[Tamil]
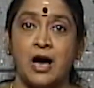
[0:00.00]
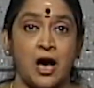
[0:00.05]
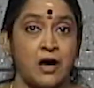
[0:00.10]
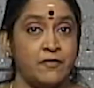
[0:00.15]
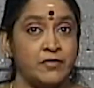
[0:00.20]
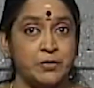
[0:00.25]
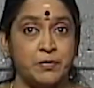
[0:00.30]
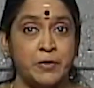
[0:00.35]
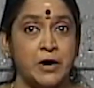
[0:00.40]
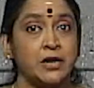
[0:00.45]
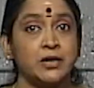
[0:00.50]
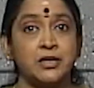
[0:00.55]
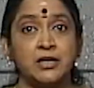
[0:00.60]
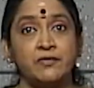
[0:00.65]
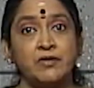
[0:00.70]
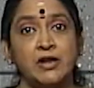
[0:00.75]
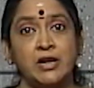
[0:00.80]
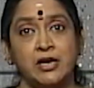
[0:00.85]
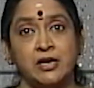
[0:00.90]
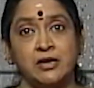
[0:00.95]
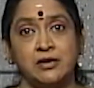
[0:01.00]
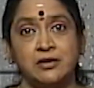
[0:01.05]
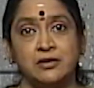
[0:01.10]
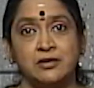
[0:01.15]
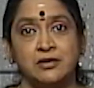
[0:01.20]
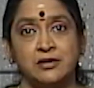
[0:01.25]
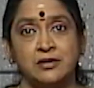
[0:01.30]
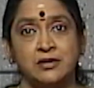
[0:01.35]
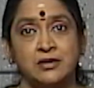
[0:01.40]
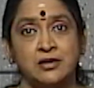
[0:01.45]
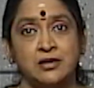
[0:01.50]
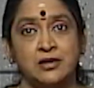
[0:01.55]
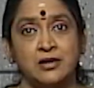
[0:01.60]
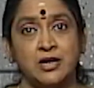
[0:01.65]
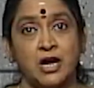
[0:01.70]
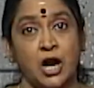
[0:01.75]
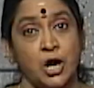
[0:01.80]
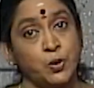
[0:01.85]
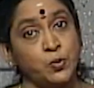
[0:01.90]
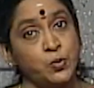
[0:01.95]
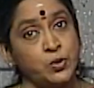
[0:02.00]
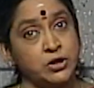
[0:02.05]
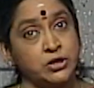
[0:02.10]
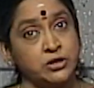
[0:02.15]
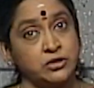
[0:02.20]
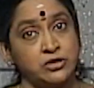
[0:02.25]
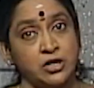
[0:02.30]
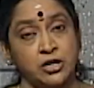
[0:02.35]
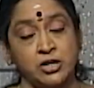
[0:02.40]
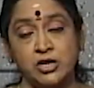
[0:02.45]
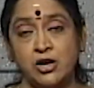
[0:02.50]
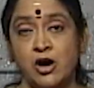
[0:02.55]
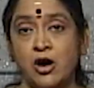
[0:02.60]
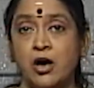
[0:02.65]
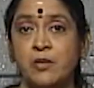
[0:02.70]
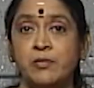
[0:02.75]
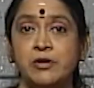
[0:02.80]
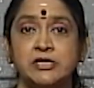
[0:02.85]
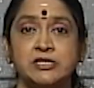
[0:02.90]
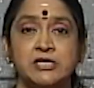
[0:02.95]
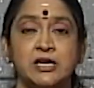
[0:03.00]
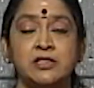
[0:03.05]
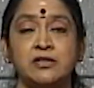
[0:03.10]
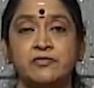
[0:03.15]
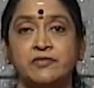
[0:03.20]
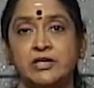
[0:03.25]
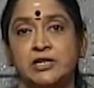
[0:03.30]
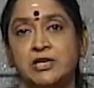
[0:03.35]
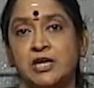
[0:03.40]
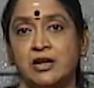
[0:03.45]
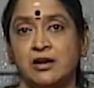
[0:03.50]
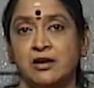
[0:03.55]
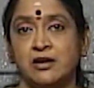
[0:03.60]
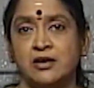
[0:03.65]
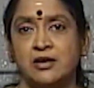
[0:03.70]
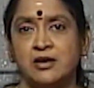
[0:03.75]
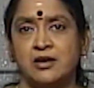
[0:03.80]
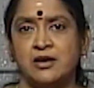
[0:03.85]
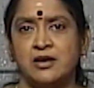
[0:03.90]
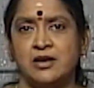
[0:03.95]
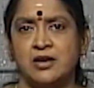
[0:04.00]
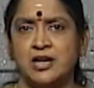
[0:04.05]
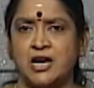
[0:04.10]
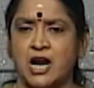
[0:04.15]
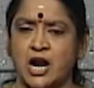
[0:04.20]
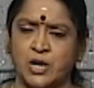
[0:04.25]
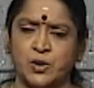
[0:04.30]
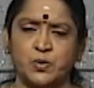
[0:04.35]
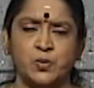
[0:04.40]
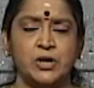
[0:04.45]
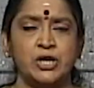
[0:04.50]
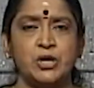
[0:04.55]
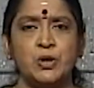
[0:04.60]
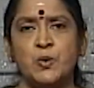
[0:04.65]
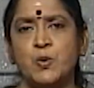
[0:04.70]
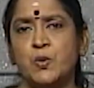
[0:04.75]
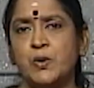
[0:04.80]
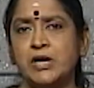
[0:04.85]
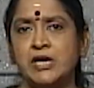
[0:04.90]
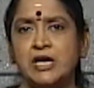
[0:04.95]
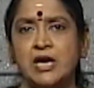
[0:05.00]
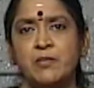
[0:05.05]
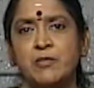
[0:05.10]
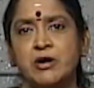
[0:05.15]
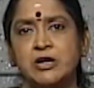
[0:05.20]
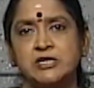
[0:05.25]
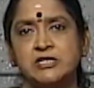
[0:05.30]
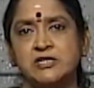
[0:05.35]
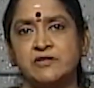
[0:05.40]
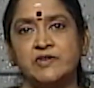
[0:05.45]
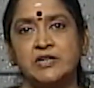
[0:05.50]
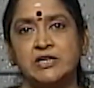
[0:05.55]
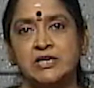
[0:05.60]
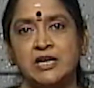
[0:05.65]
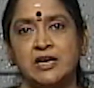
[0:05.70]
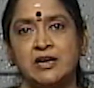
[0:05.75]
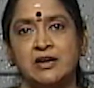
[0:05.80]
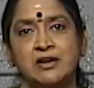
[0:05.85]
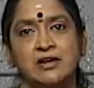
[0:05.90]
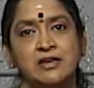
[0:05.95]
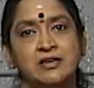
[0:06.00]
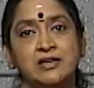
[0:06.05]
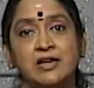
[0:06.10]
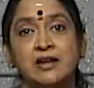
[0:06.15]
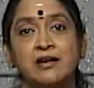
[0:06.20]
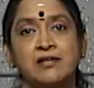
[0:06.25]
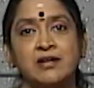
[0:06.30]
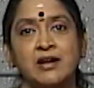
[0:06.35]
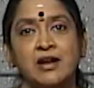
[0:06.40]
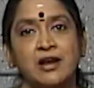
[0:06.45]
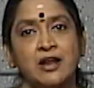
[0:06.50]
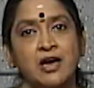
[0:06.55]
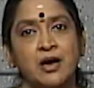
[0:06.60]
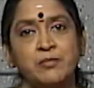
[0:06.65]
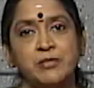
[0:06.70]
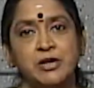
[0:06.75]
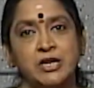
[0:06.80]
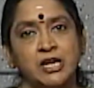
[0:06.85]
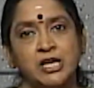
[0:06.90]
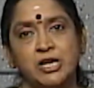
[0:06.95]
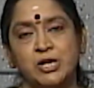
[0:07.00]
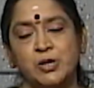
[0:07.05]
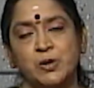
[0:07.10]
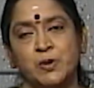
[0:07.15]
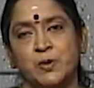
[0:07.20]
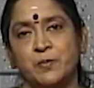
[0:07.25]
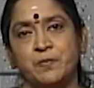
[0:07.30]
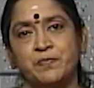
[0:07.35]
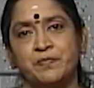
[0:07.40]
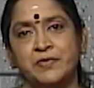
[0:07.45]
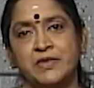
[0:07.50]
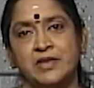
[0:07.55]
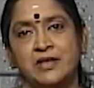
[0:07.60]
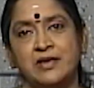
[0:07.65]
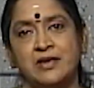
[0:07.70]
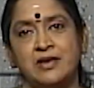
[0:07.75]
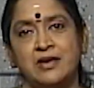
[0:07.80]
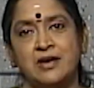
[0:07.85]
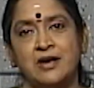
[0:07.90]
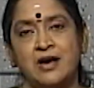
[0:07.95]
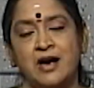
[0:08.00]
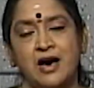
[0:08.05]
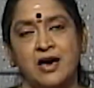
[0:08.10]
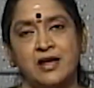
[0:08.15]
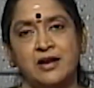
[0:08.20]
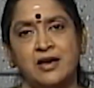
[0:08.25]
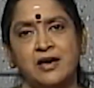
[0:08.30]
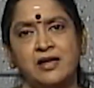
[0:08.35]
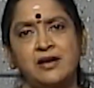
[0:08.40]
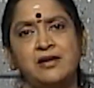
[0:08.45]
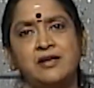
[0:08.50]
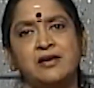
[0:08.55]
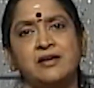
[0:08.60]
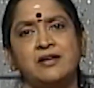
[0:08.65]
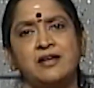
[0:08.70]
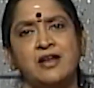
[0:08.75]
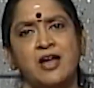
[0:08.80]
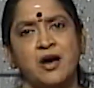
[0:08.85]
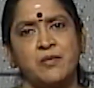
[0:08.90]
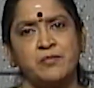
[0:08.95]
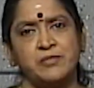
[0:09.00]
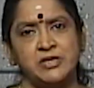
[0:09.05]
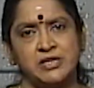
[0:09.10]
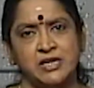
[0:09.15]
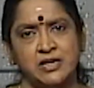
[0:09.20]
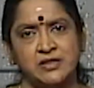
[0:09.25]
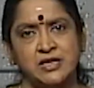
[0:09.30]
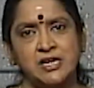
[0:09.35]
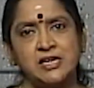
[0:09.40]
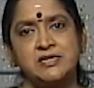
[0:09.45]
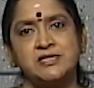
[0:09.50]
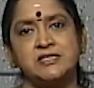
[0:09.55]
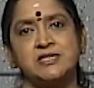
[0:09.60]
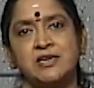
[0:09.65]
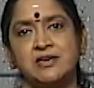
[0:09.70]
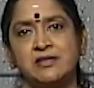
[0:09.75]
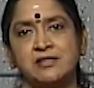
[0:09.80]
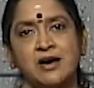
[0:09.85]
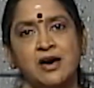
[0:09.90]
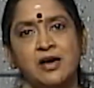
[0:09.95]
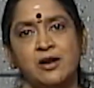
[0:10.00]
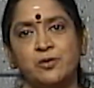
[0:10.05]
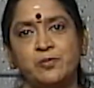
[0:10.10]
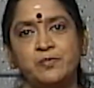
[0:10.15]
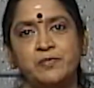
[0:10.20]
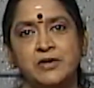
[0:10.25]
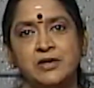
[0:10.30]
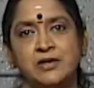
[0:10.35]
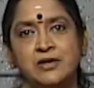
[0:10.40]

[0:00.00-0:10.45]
அவர் பார்க்கவில்லை கடவுளுக்கு தெரியாமல் செய்துவிட்டேன் கடவுளை கூட ஏமாற்றிவிட்டேன் என்றெல்லாம் நினைக்கிறோம் ஆனால் நாம் எதை செய்தாலும்